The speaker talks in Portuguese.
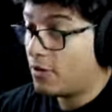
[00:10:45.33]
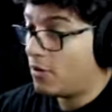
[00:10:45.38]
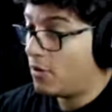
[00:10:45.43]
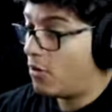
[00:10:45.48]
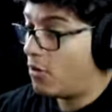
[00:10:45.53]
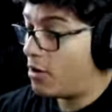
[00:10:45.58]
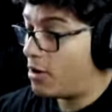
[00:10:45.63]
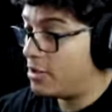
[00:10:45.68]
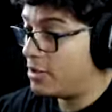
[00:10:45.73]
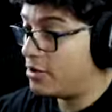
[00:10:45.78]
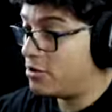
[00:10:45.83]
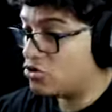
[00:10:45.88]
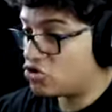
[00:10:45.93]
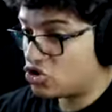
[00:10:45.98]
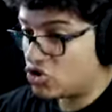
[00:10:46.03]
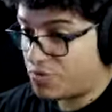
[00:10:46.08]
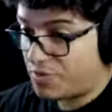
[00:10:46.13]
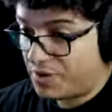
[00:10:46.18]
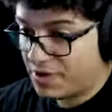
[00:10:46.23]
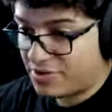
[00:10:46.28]
Olha, eu
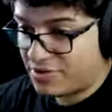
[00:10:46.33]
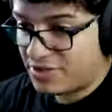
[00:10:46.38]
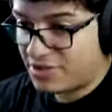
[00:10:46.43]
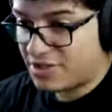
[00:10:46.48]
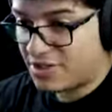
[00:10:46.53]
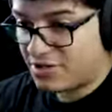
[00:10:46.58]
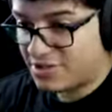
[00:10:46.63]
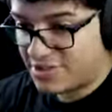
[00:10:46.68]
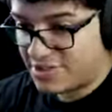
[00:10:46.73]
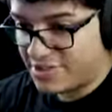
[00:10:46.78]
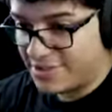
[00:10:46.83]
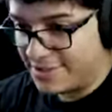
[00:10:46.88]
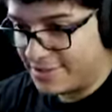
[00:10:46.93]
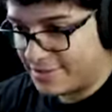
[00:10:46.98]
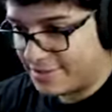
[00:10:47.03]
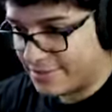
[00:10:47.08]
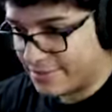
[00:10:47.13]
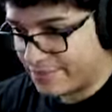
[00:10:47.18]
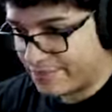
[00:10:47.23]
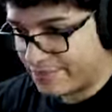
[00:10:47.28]
suspeito que seja o
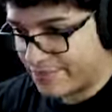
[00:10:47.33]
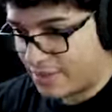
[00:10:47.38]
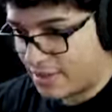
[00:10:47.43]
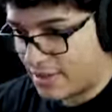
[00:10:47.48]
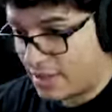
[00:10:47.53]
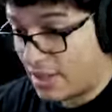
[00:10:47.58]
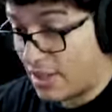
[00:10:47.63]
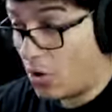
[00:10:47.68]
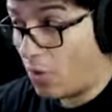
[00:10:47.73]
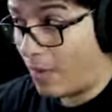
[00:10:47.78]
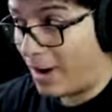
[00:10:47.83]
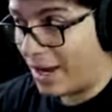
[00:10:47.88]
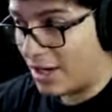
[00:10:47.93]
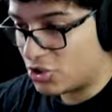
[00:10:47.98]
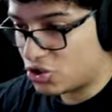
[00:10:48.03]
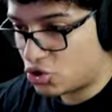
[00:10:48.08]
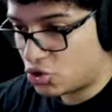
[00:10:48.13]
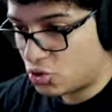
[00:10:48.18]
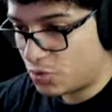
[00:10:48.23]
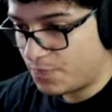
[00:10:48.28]
seguinte. Eu
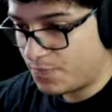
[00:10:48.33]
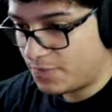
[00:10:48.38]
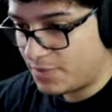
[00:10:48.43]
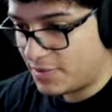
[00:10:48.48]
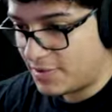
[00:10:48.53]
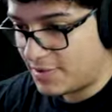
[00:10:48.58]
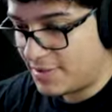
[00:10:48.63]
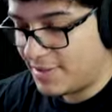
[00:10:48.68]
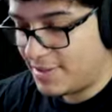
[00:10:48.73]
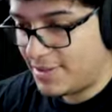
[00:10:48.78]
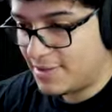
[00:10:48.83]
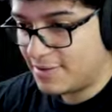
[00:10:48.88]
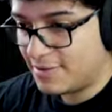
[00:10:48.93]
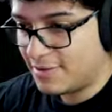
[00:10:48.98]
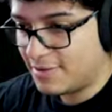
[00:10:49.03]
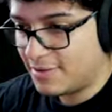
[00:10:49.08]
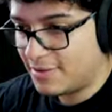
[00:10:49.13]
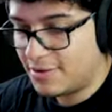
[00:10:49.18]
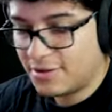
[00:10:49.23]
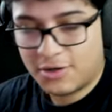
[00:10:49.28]
acho que
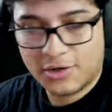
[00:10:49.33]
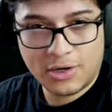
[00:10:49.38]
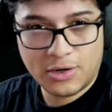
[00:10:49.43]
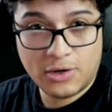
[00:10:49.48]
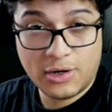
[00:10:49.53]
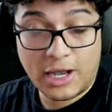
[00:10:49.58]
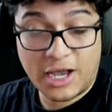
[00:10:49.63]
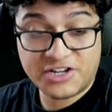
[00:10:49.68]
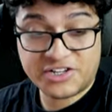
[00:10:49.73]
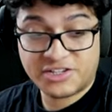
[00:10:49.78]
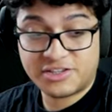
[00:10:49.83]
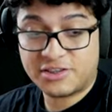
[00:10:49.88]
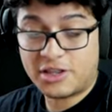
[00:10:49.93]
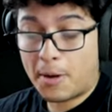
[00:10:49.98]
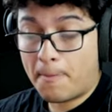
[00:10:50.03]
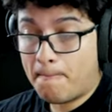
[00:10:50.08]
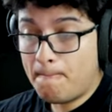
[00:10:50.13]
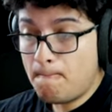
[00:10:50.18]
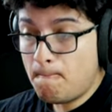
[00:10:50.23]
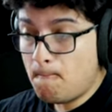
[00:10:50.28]
a gente dá
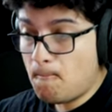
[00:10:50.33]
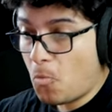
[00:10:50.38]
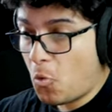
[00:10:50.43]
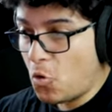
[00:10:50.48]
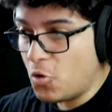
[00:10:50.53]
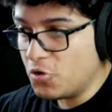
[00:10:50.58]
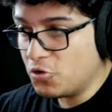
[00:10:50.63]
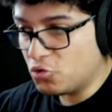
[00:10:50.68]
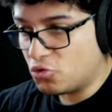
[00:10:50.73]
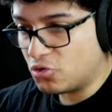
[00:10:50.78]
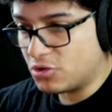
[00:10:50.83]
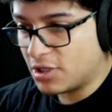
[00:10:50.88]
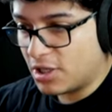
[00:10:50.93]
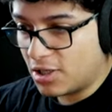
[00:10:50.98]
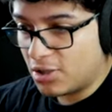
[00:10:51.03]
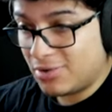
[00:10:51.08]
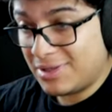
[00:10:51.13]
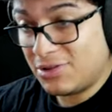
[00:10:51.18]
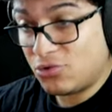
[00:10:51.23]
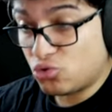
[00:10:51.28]
muito
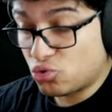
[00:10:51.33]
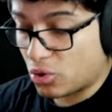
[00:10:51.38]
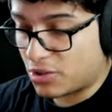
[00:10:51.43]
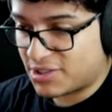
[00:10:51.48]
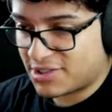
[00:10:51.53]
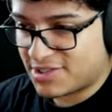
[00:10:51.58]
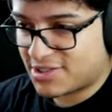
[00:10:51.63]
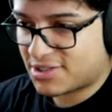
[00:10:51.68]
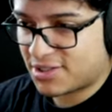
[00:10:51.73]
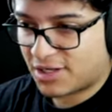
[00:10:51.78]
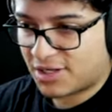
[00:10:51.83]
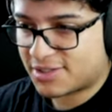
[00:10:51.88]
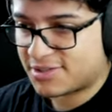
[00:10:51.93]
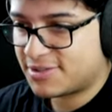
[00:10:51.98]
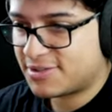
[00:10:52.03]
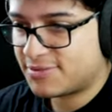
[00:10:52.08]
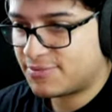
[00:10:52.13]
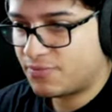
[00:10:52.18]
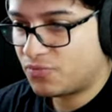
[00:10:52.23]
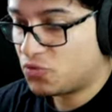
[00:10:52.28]
dano em todas as
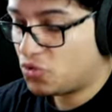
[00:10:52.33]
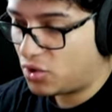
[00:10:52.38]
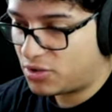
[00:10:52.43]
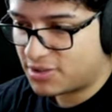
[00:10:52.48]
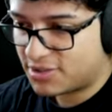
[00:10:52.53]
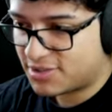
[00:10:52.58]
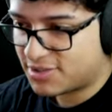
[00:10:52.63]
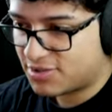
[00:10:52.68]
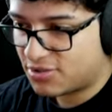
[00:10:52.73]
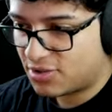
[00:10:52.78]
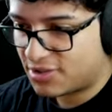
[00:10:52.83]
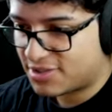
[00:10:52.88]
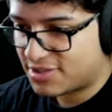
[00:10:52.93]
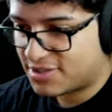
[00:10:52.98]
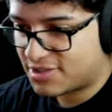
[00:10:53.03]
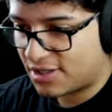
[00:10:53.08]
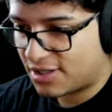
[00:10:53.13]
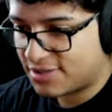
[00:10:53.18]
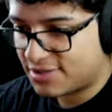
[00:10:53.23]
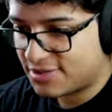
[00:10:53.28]
classes. Todas, todas as
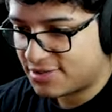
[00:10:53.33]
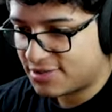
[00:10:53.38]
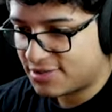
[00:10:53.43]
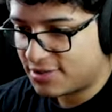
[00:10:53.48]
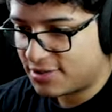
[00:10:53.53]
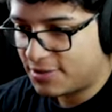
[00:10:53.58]
classes.